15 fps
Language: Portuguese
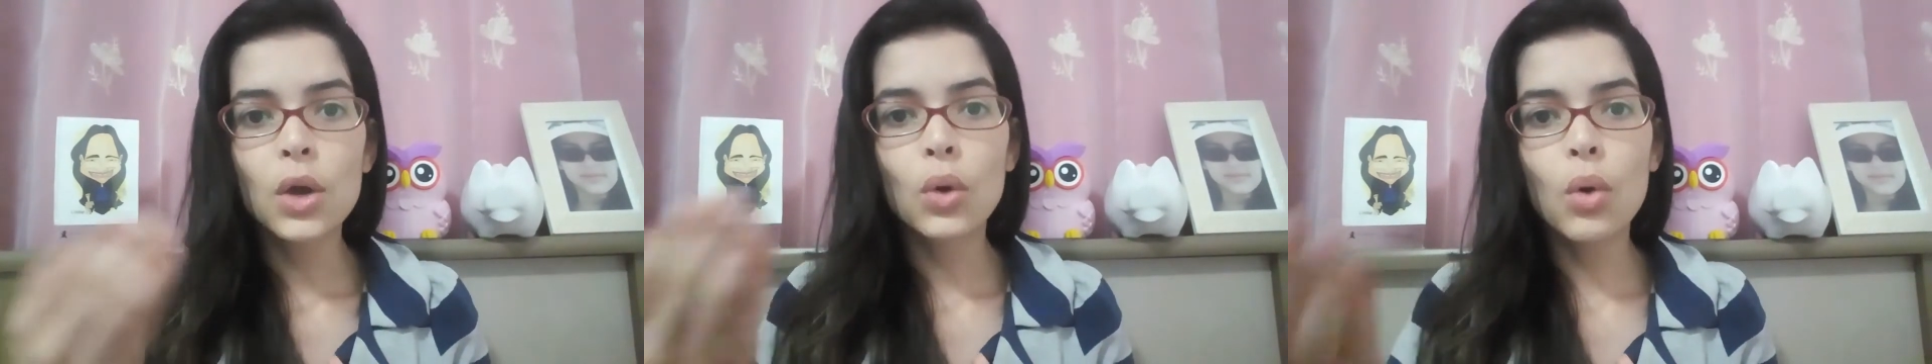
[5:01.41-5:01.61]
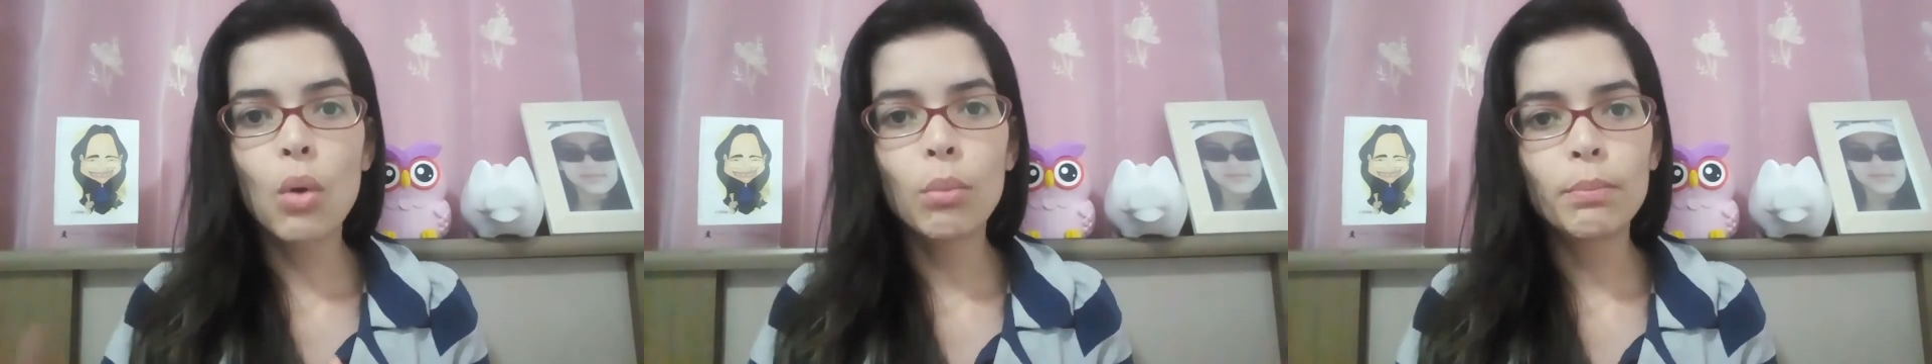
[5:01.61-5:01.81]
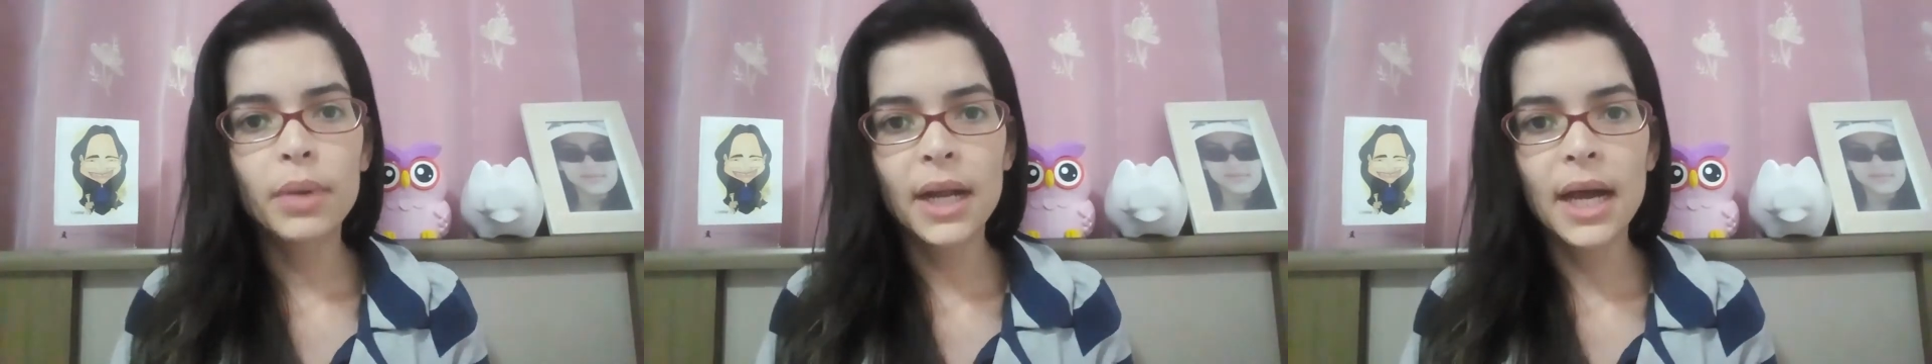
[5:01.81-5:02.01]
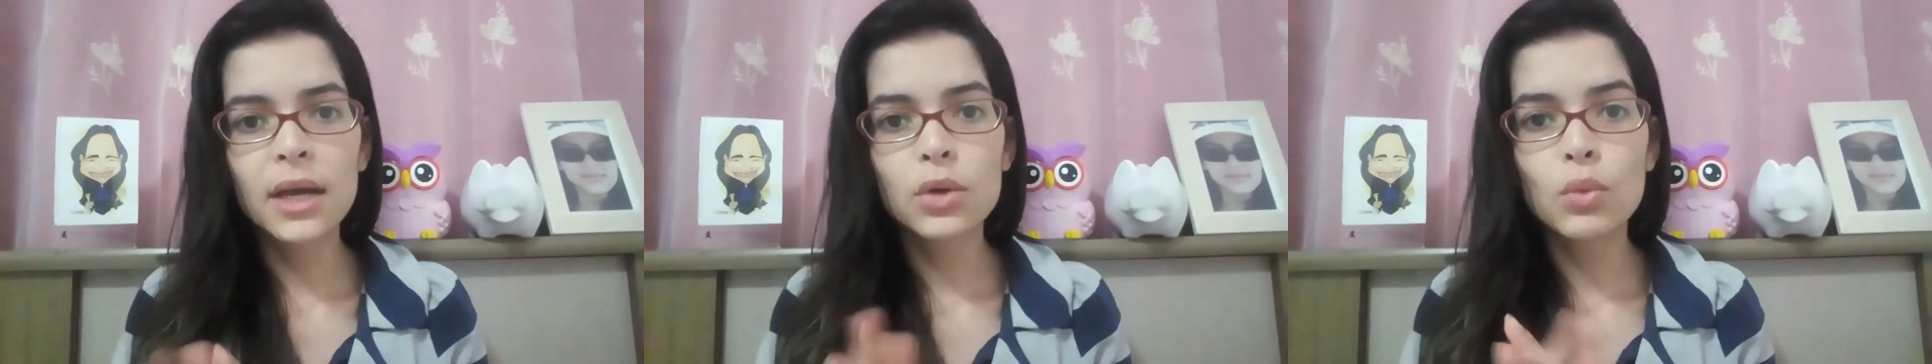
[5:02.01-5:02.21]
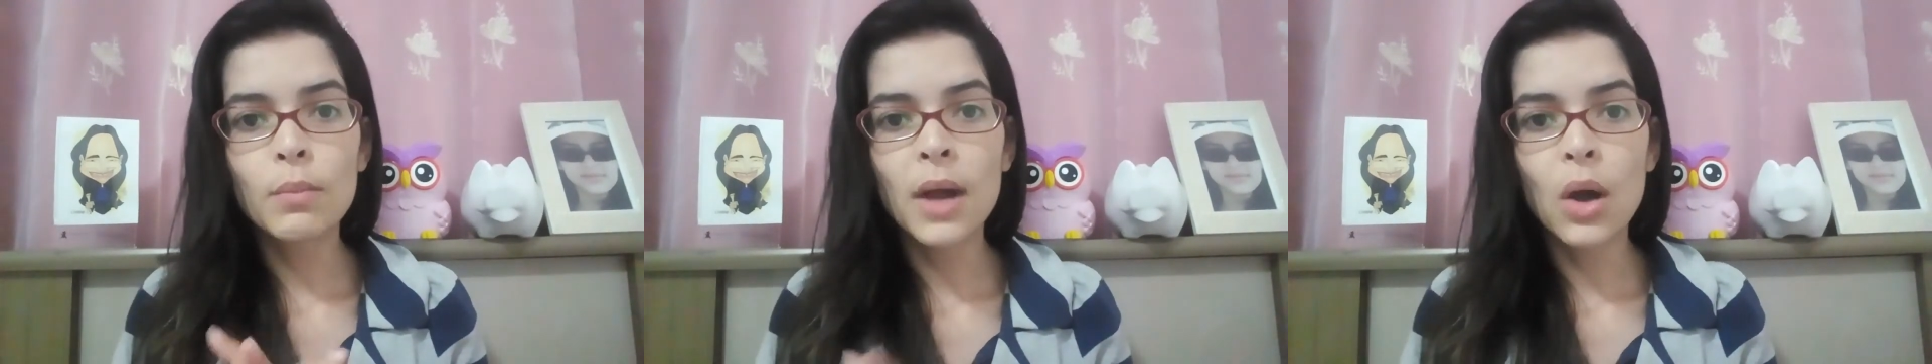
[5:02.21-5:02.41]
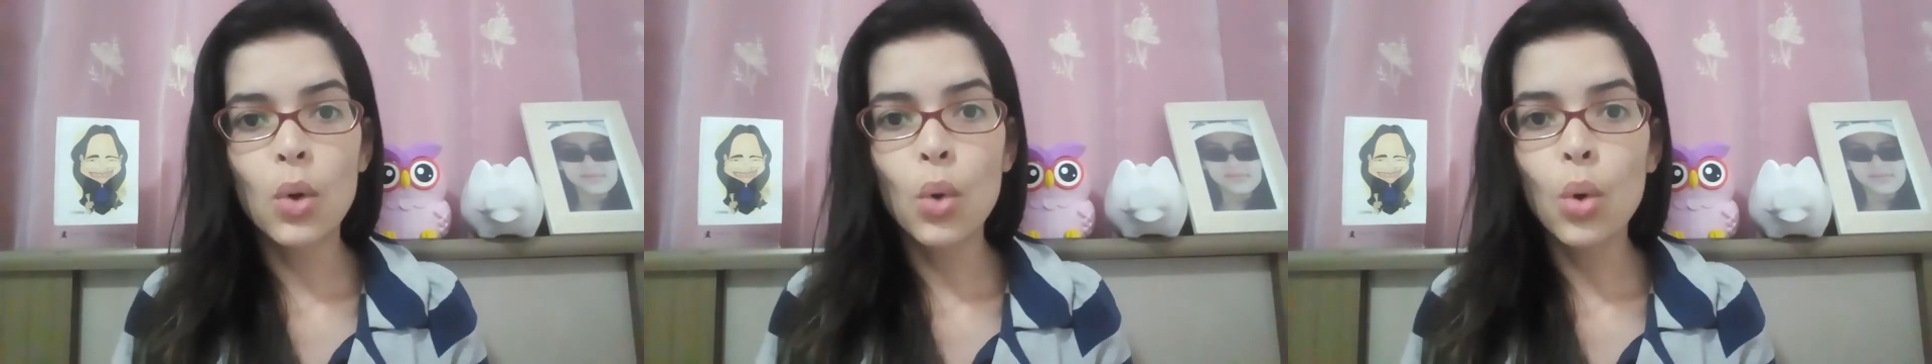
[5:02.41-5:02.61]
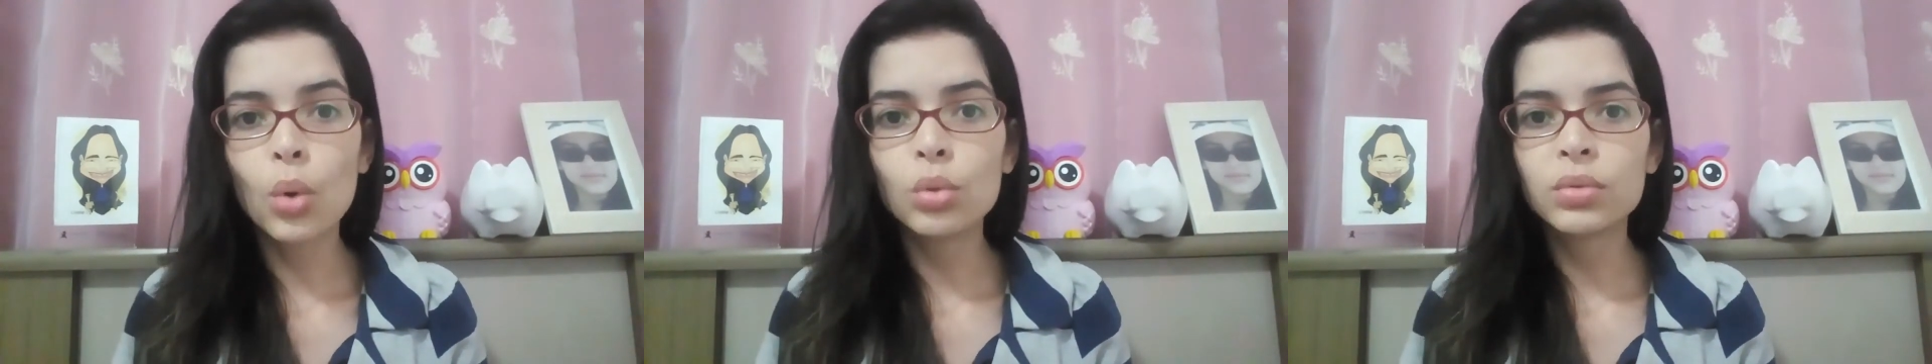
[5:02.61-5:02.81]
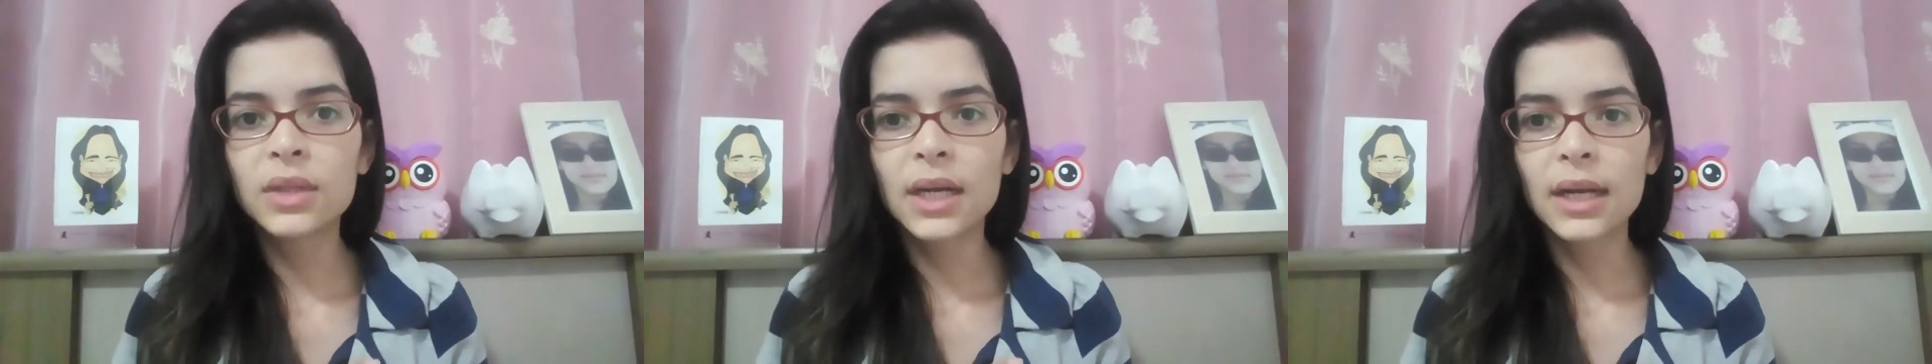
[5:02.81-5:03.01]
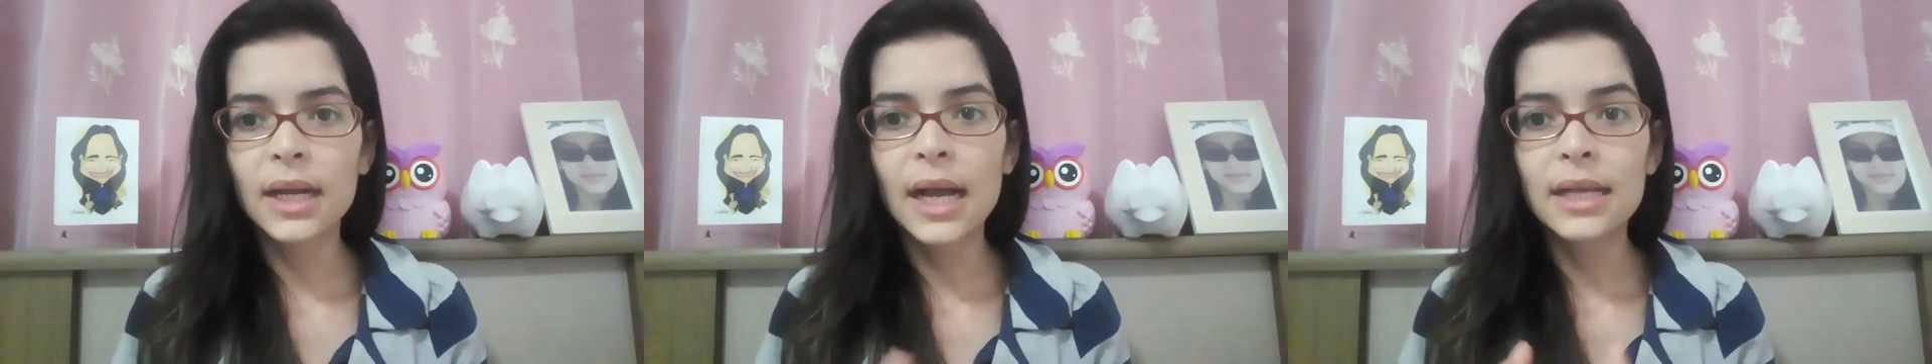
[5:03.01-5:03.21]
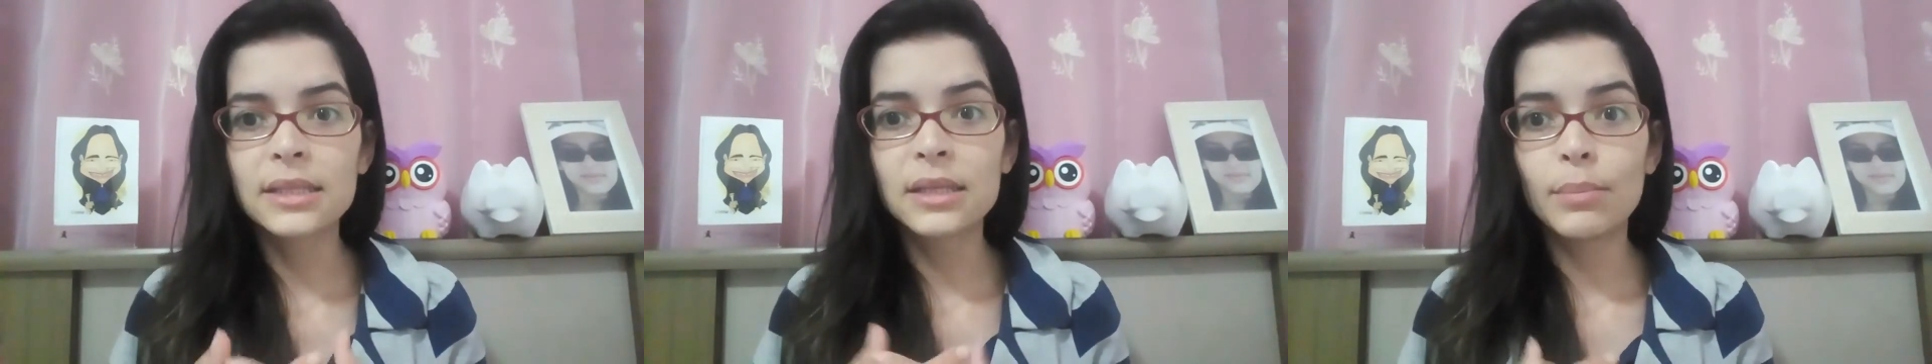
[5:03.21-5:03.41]
comprar uma outra
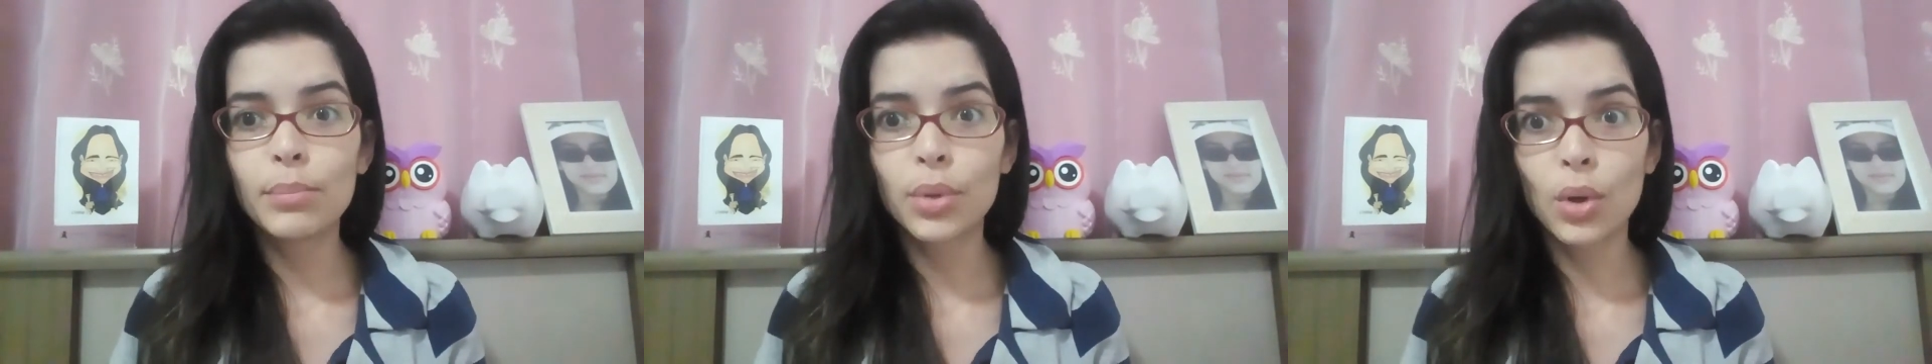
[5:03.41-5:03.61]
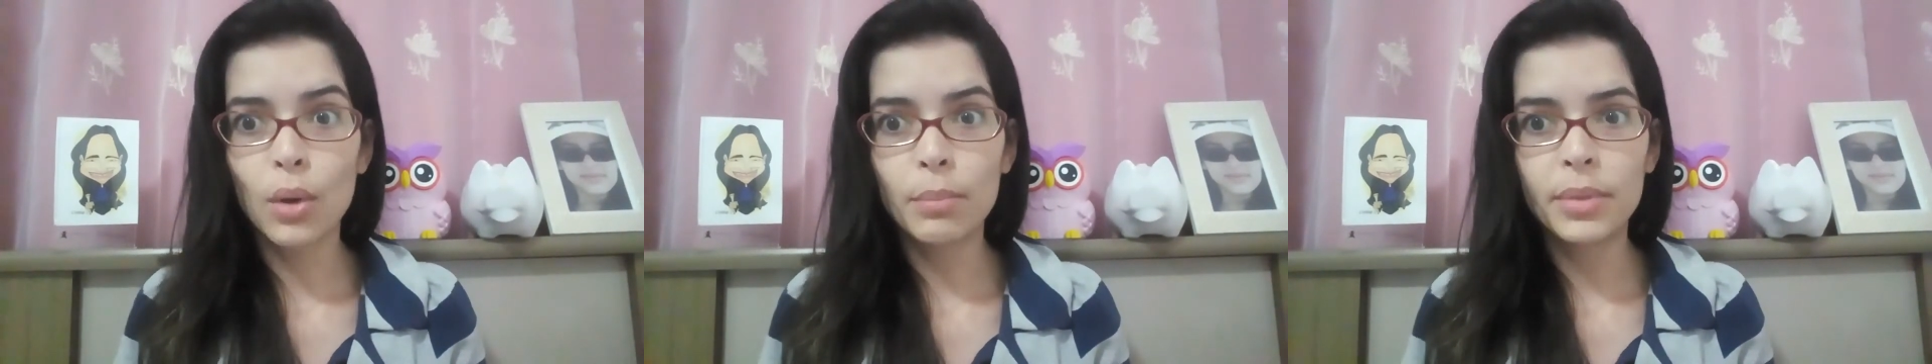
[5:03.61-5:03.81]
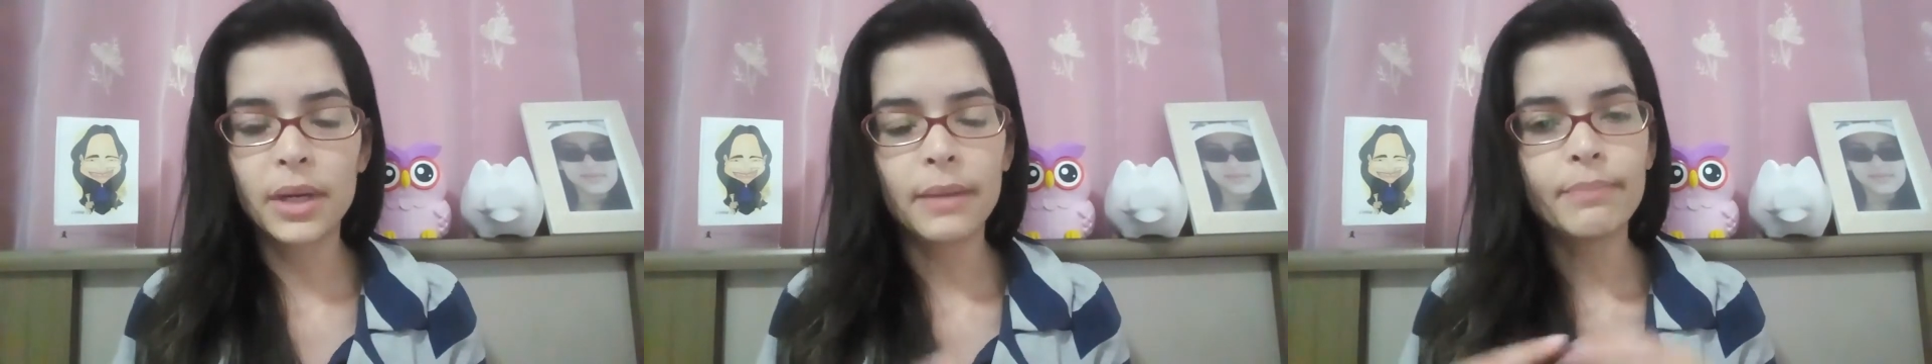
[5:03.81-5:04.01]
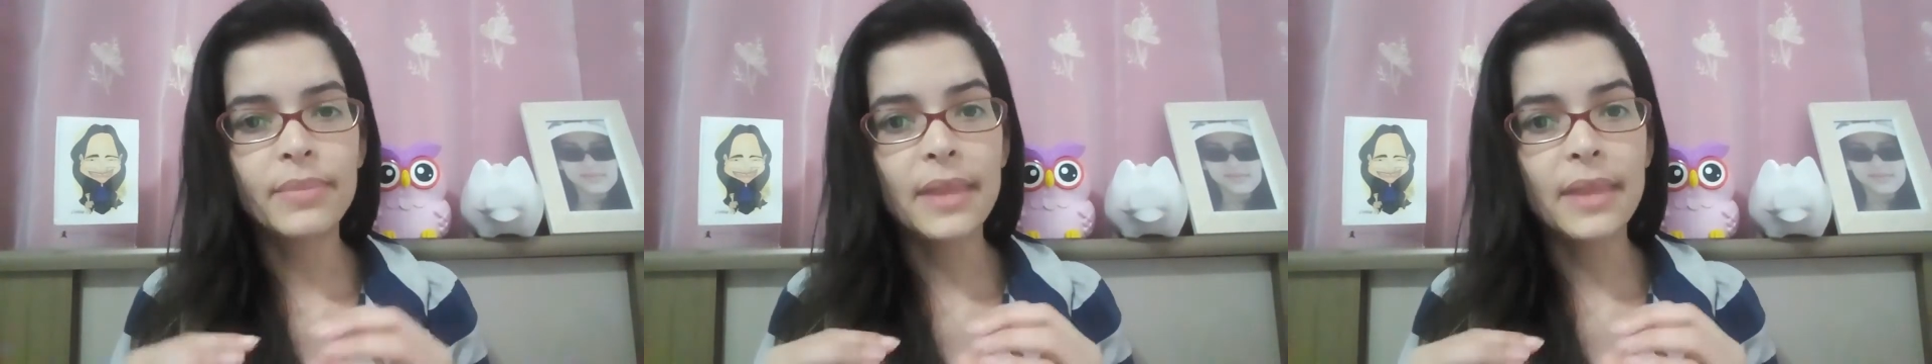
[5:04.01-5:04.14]
casa própria.